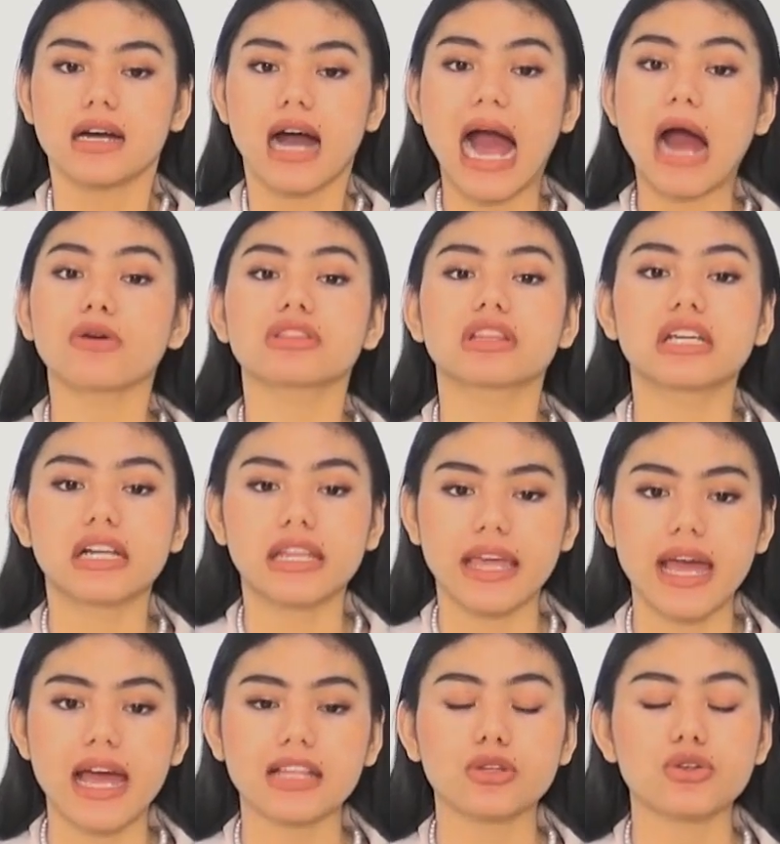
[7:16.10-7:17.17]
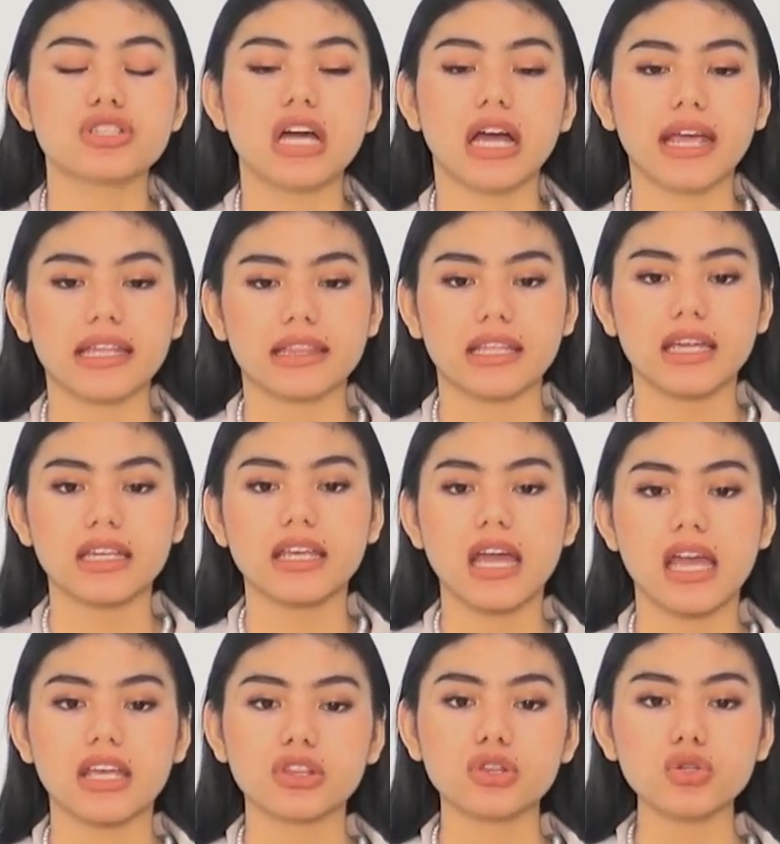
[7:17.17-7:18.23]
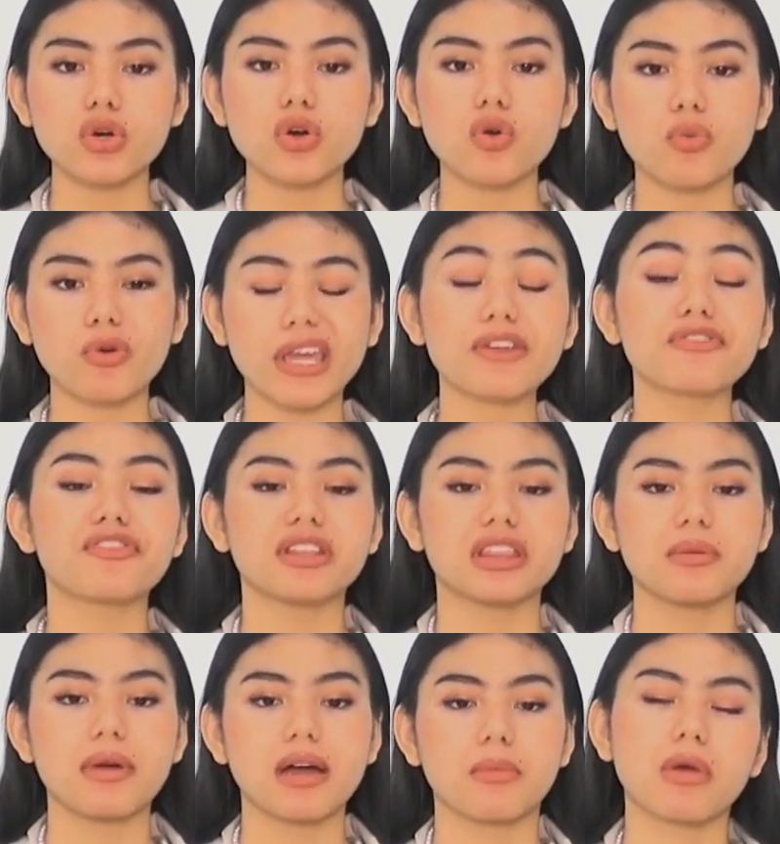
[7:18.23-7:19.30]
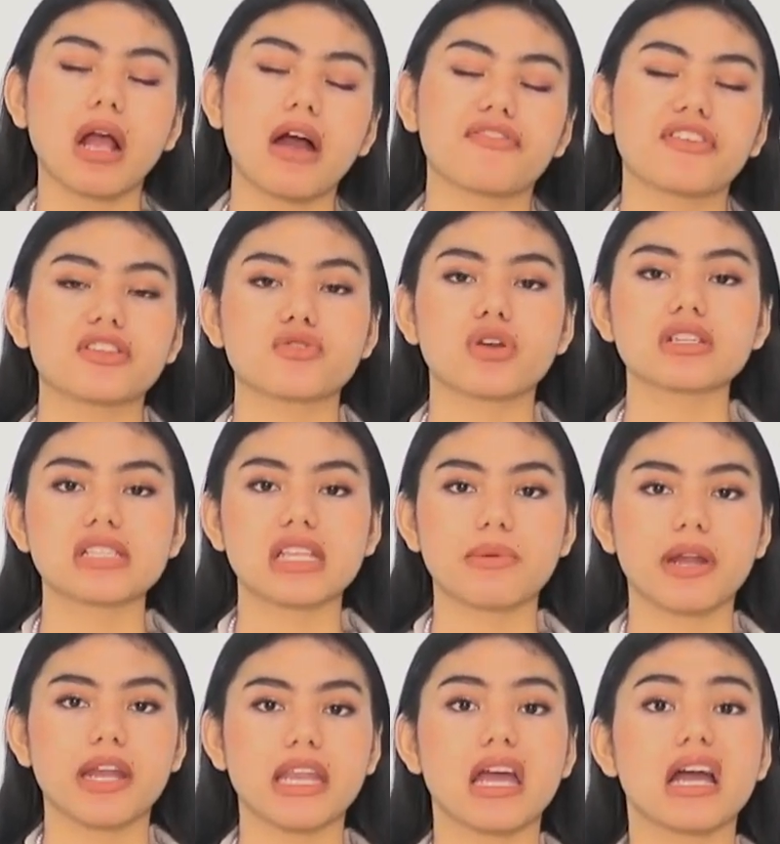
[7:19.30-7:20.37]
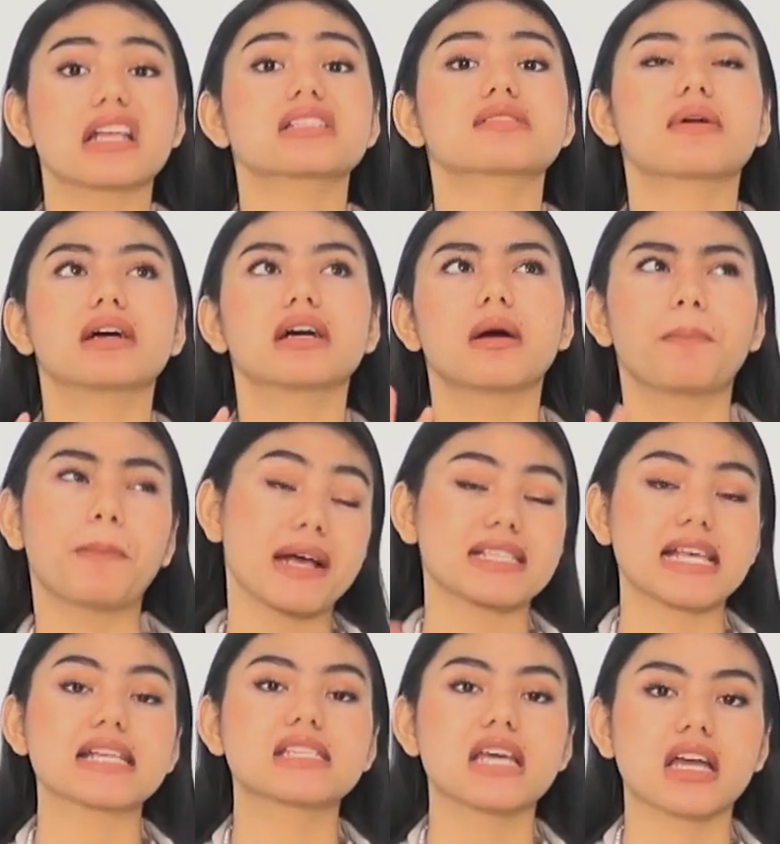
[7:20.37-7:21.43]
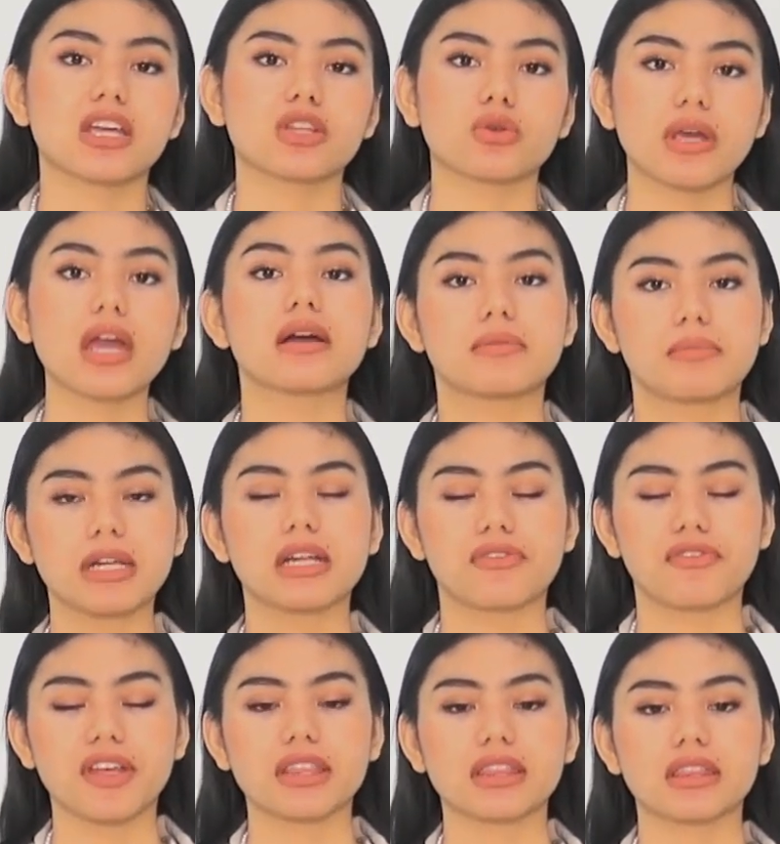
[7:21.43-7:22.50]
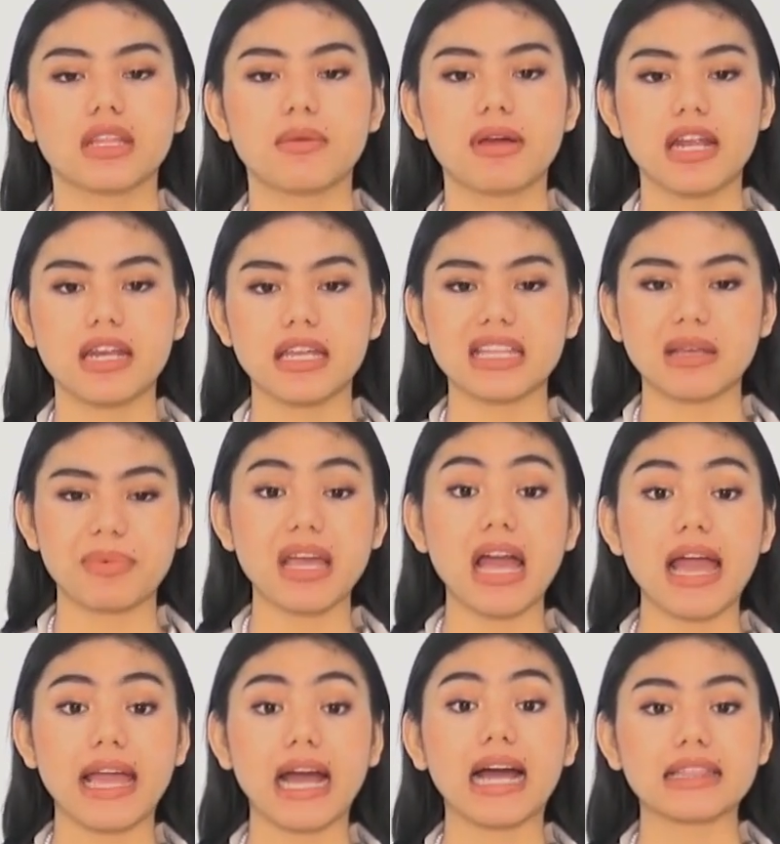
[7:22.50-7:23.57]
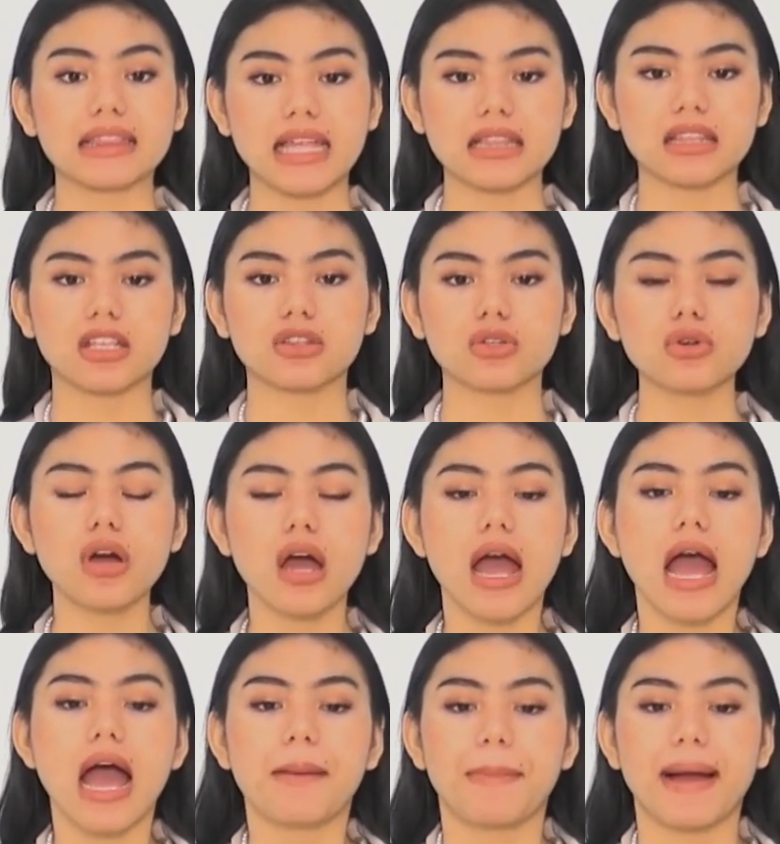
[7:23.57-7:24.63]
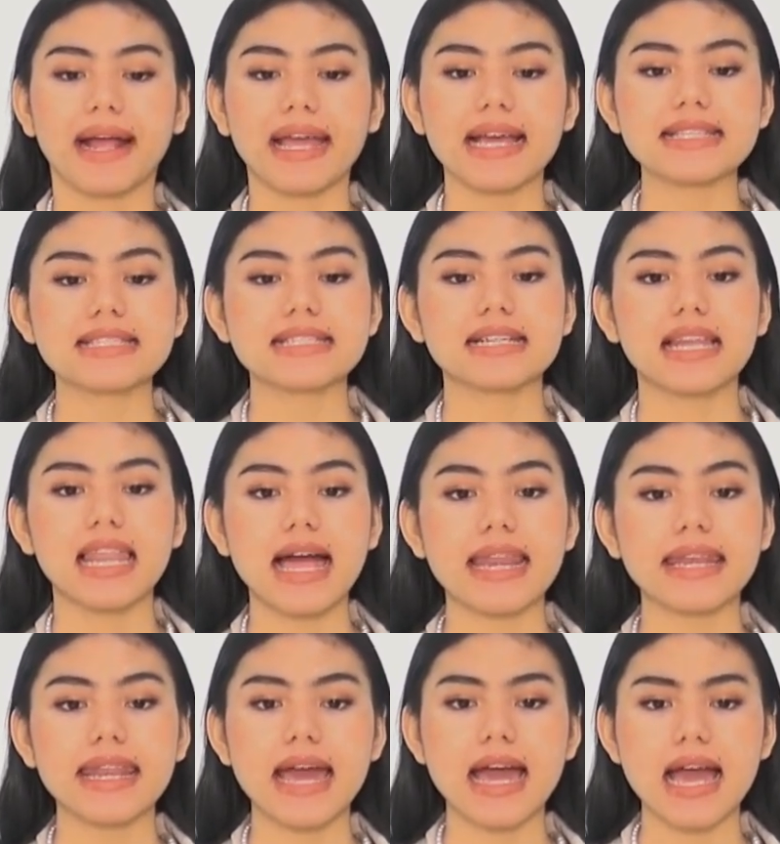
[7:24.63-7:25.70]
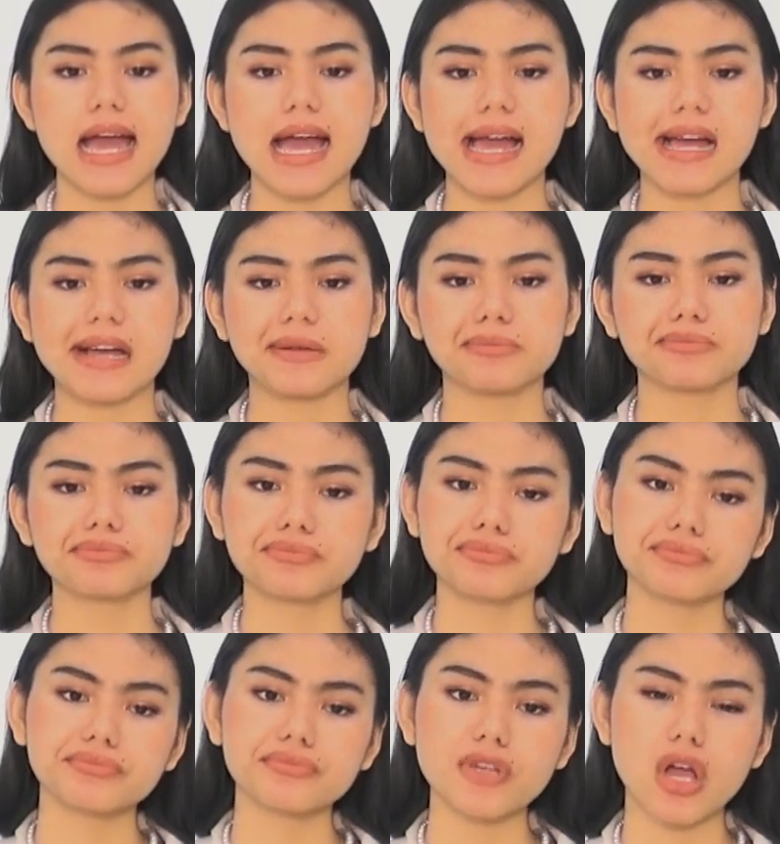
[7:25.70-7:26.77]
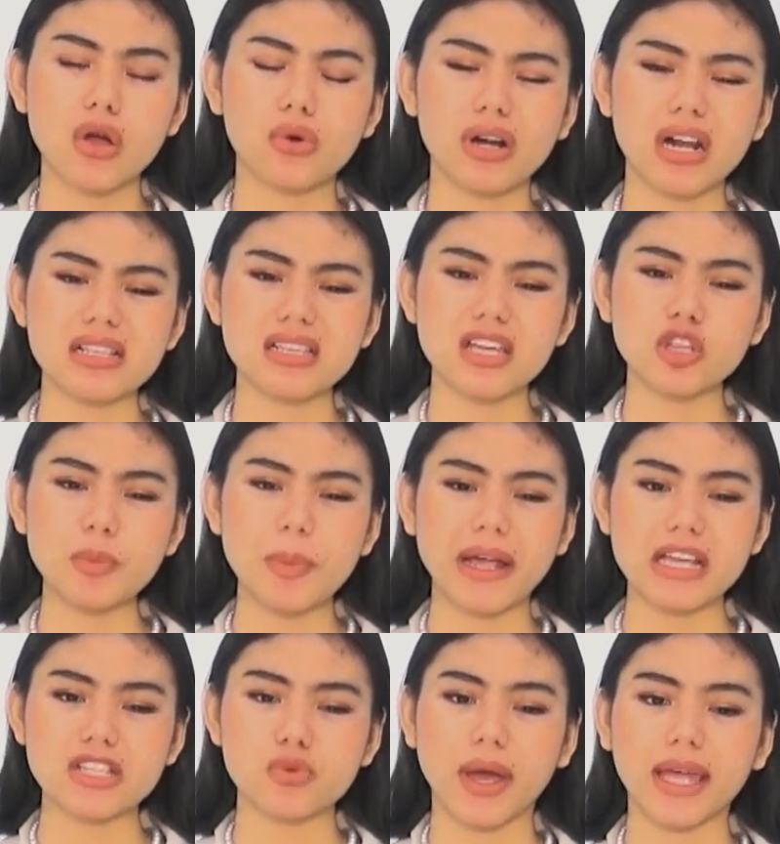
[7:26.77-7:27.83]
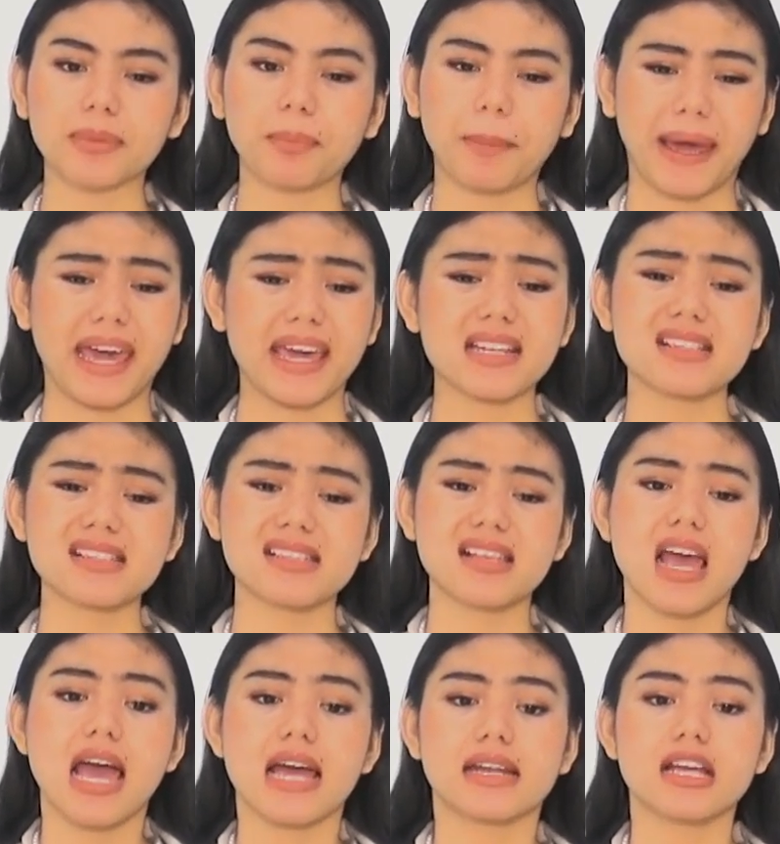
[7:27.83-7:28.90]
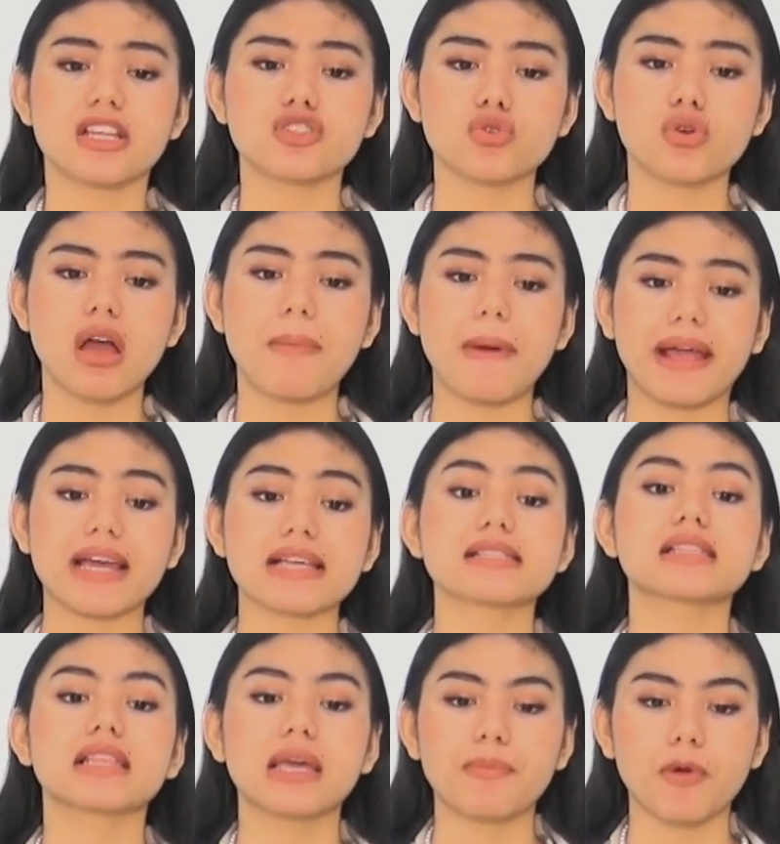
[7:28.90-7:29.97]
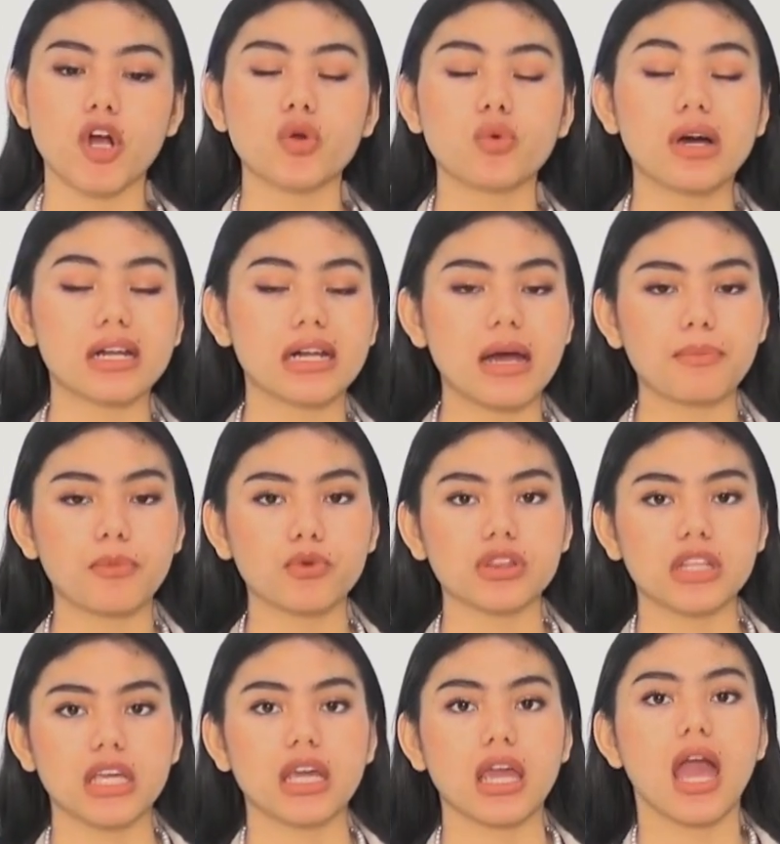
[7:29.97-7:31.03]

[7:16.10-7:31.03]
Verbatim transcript: outernya atau jaketnya dia itu mungkin fit di nggak fit juga sih di badannya uh, eh, pas aja gitu ya benar fit di badannya tapi nggak yang ketat gitu pakai celana hmm, aku rasa itu pakai sweatpants dan juga pakai slip on warna putih